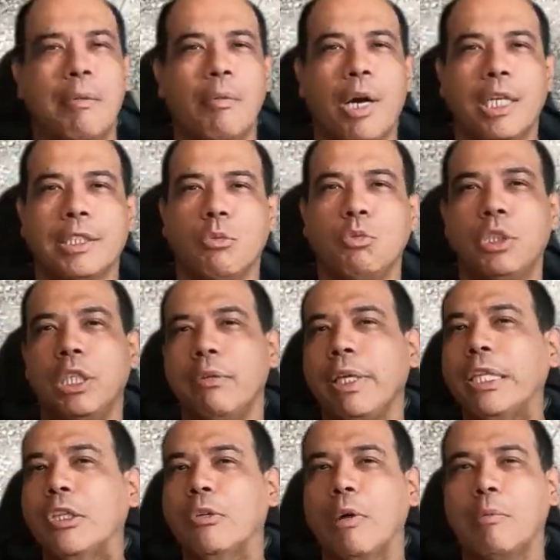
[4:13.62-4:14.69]
vamos a hacer un
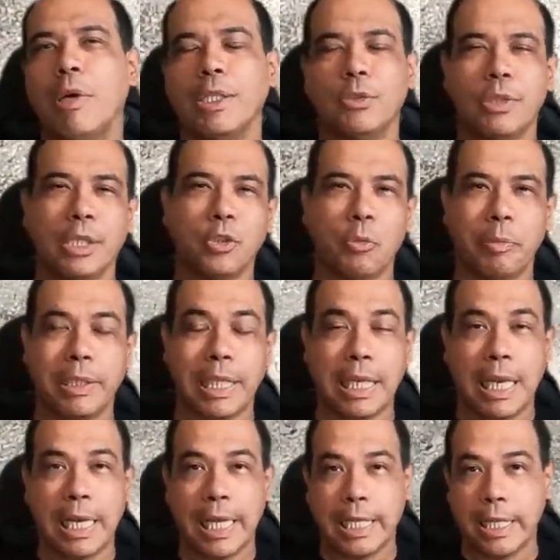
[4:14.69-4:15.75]
chivito, vamos a hacer una sopita a
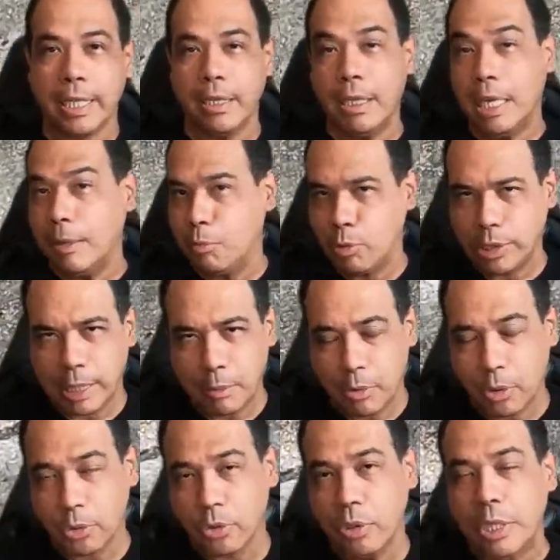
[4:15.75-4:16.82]
la leña, es muy
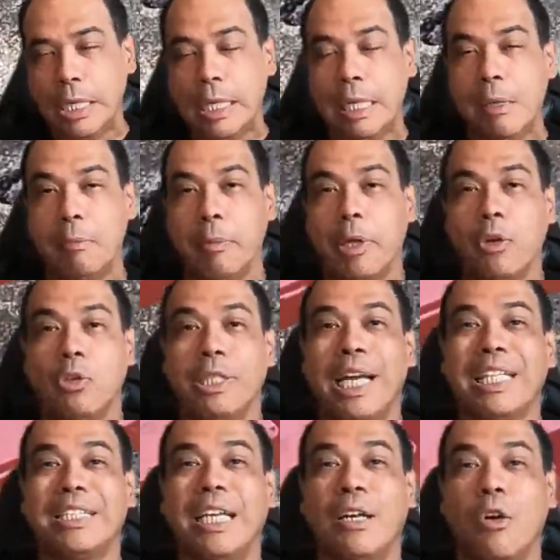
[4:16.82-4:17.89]
sabroso, pero
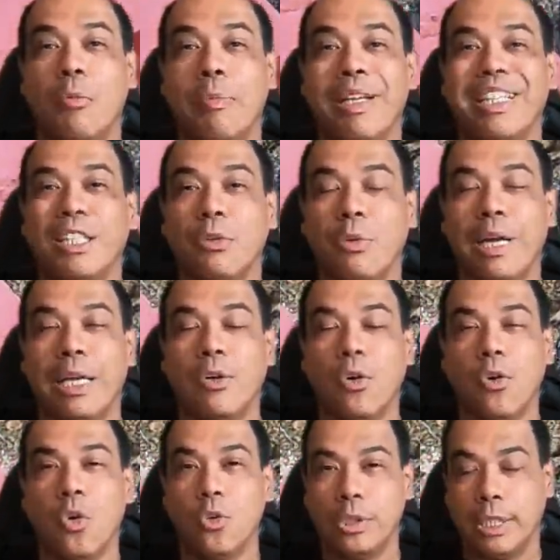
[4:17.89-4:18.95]
ya se ha convertido en
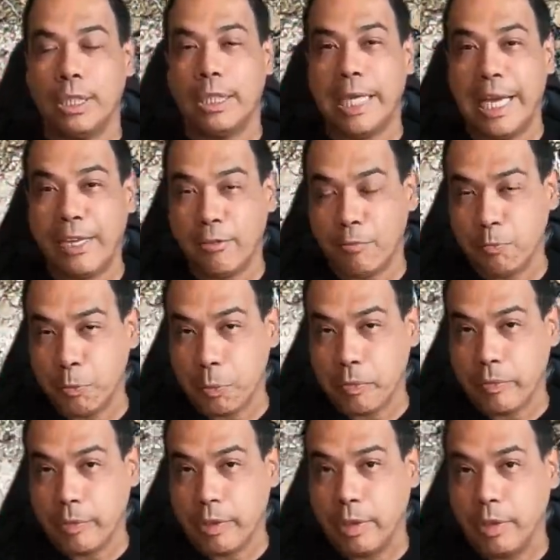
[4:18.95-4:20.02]
algo cotidiano.
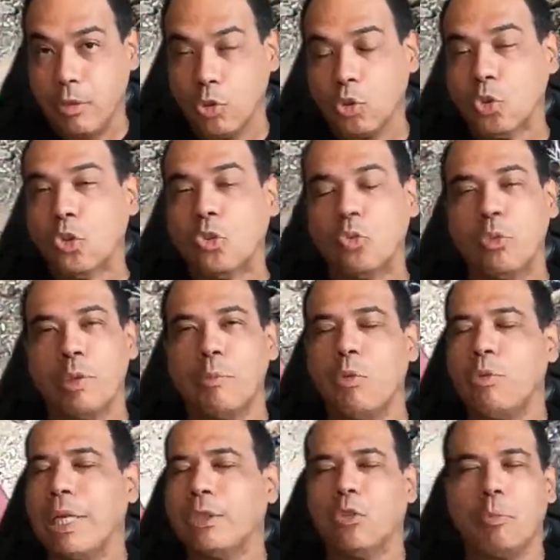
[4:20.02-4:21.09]
Nosotros
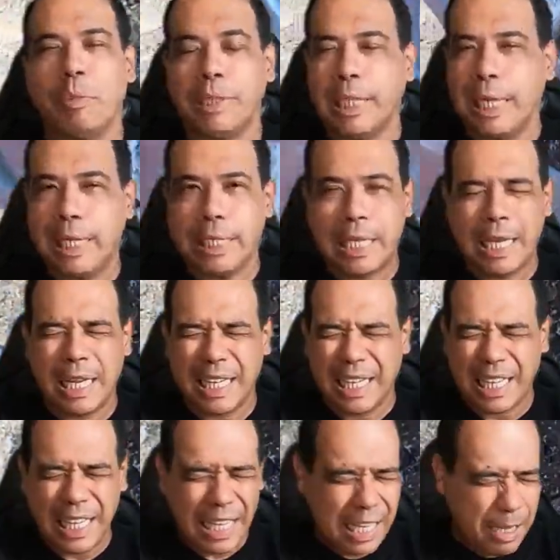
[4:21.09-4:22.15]
tuvimos una sopita leña
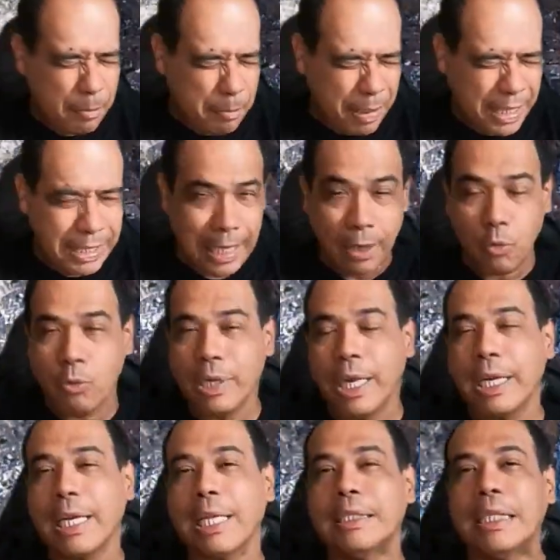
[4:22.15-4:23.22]
rica,
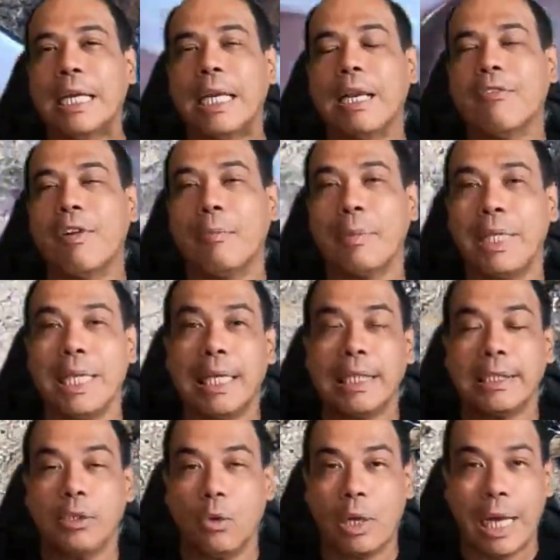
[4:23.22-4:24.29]
espectacular, gracias a la familia
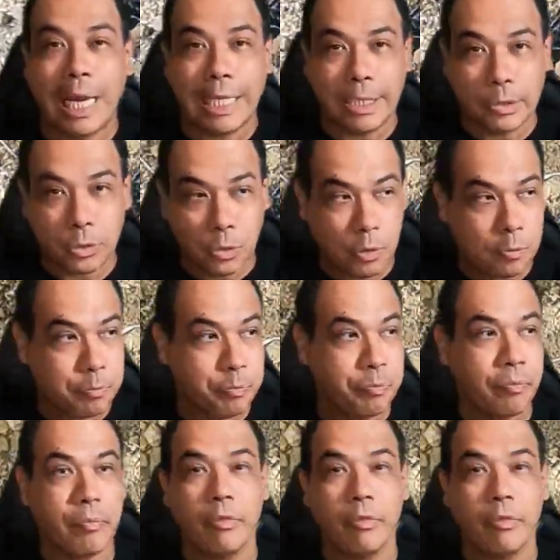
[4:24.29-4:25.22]
que se organizó.